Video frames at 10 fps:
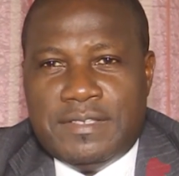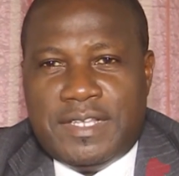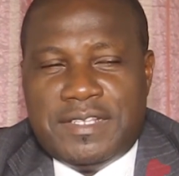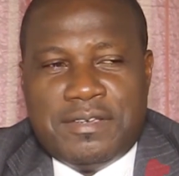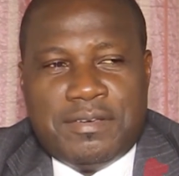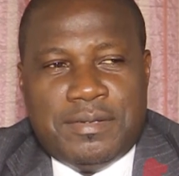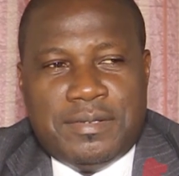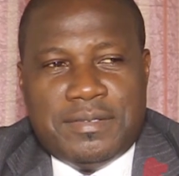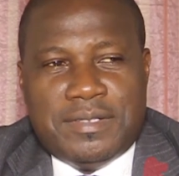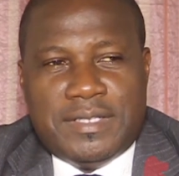C'est-à-dire
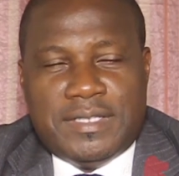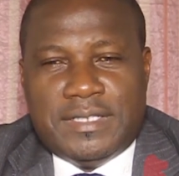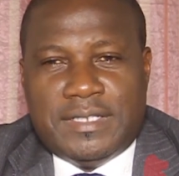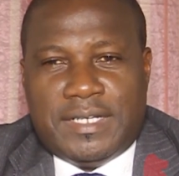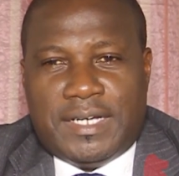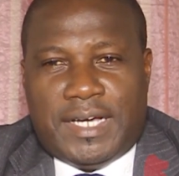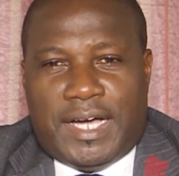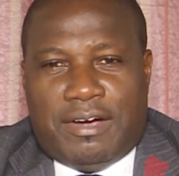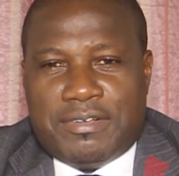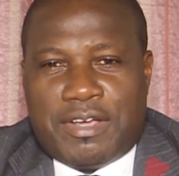
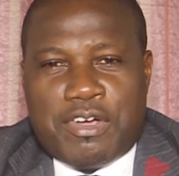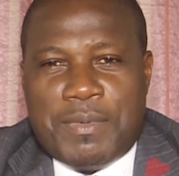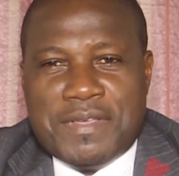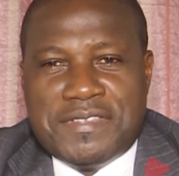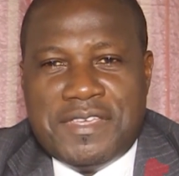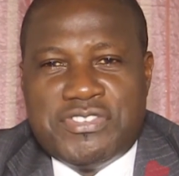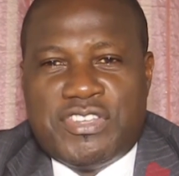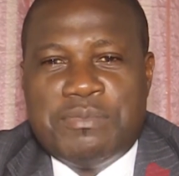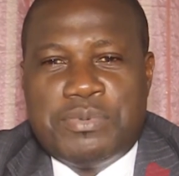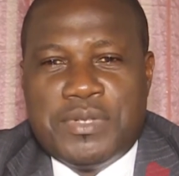qu'on a commencé un
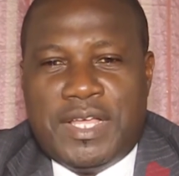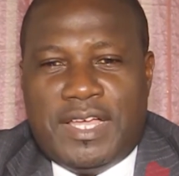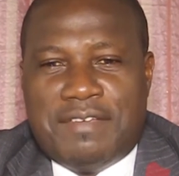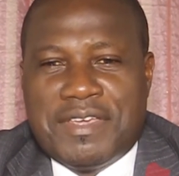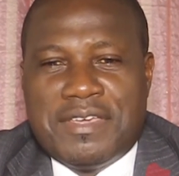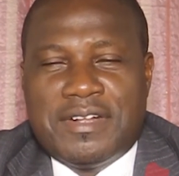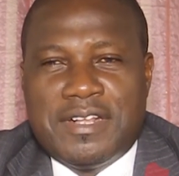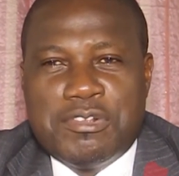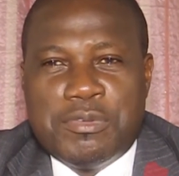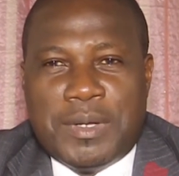championnat avec un
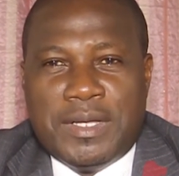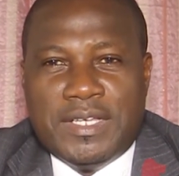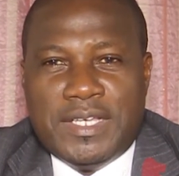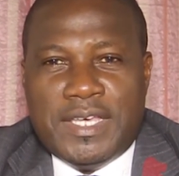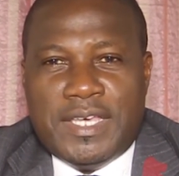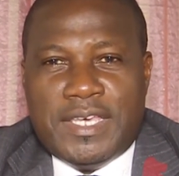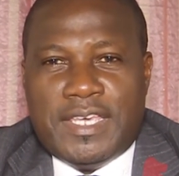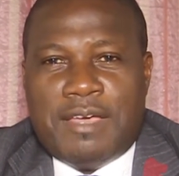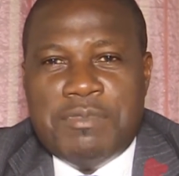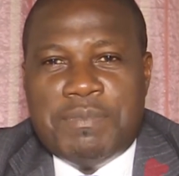règlement
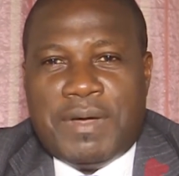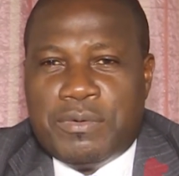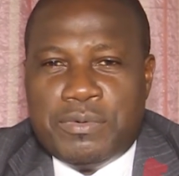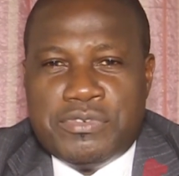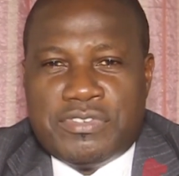et à mi-parcours du